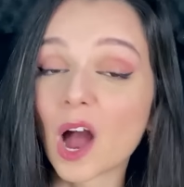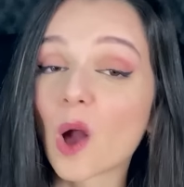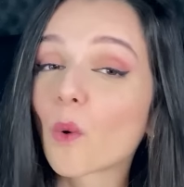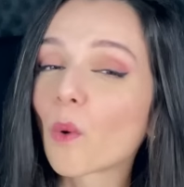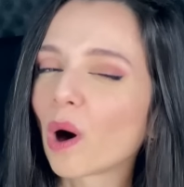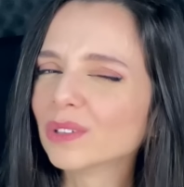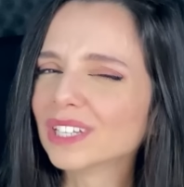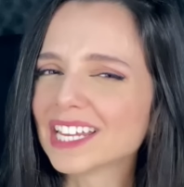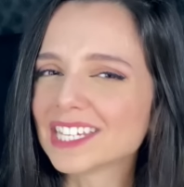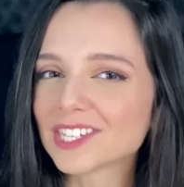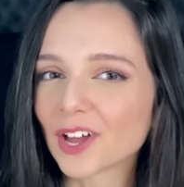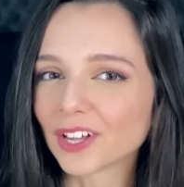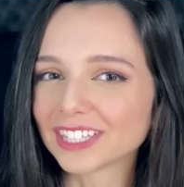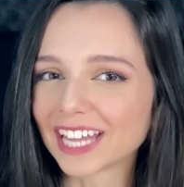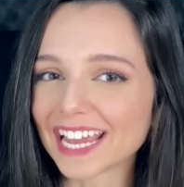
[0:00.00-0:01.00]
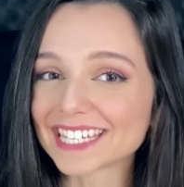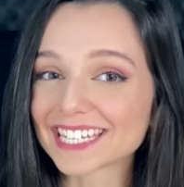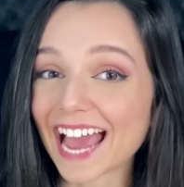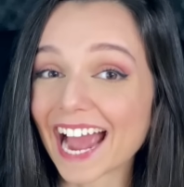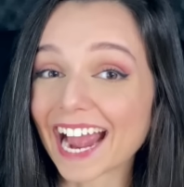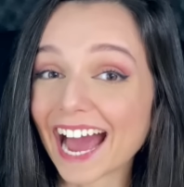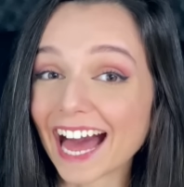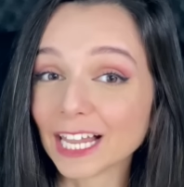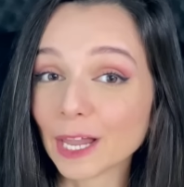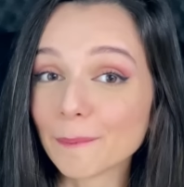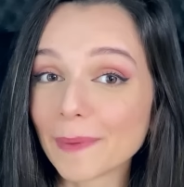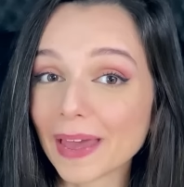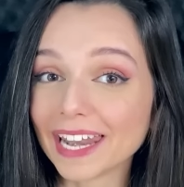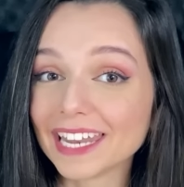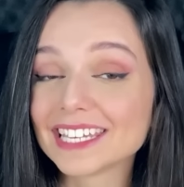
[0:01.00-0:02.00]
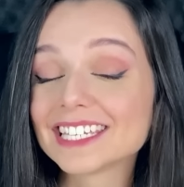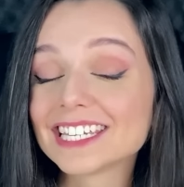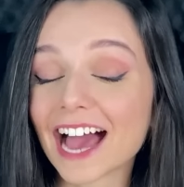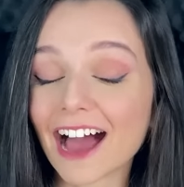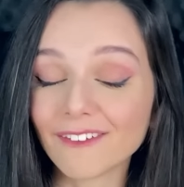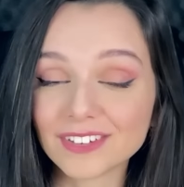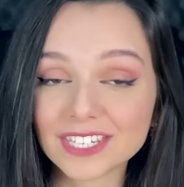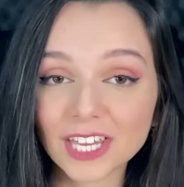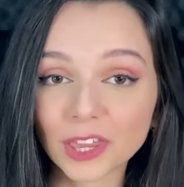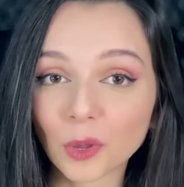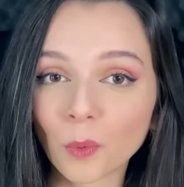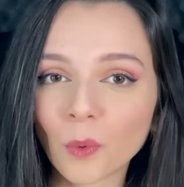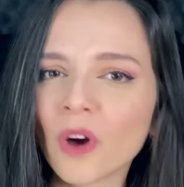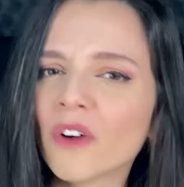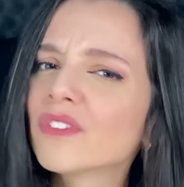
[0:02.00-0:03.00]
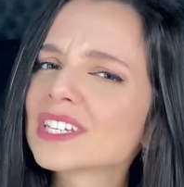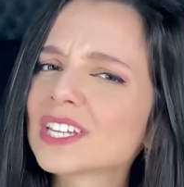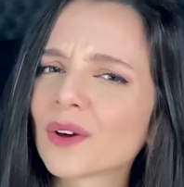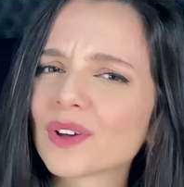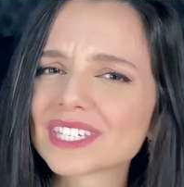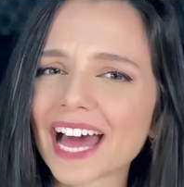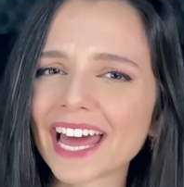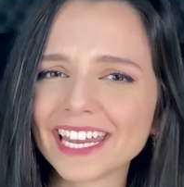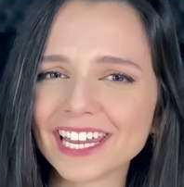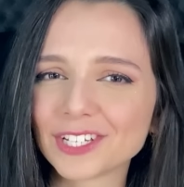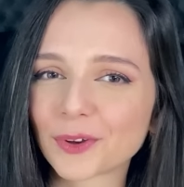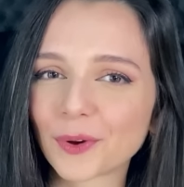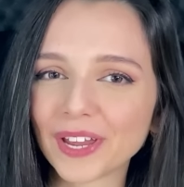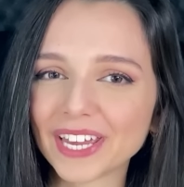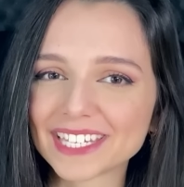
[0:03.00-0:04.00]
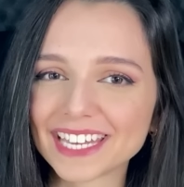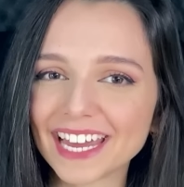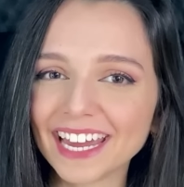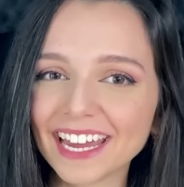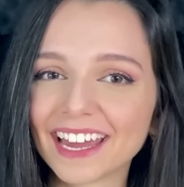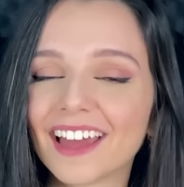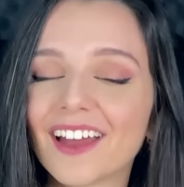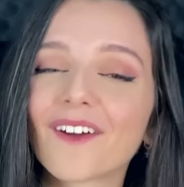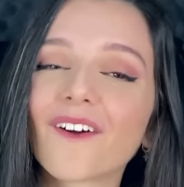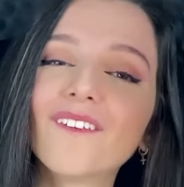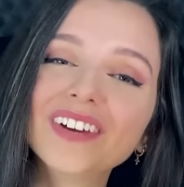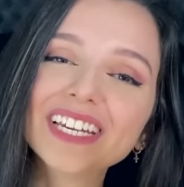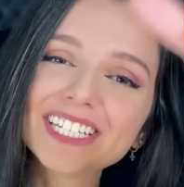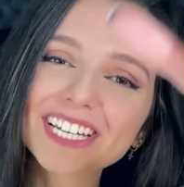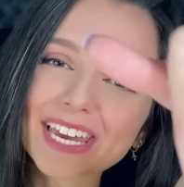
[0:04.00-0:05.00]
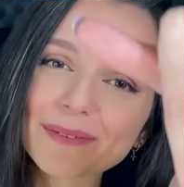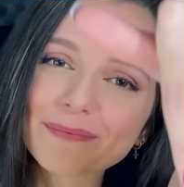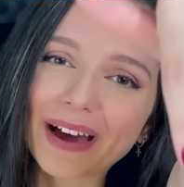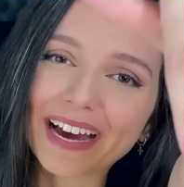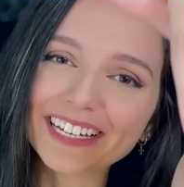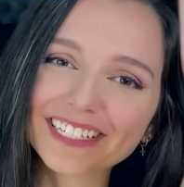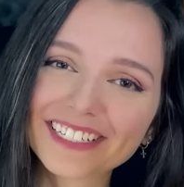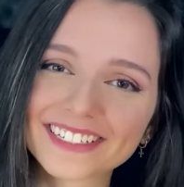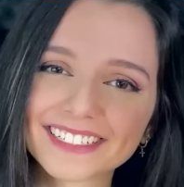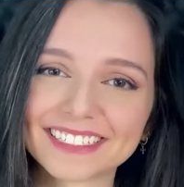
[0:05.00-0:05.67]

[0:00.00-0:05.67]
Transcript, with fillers: Qual desses hotéis que a Carla Pérez já visitou você gostaria de conhecer? Comente aqui embaixo.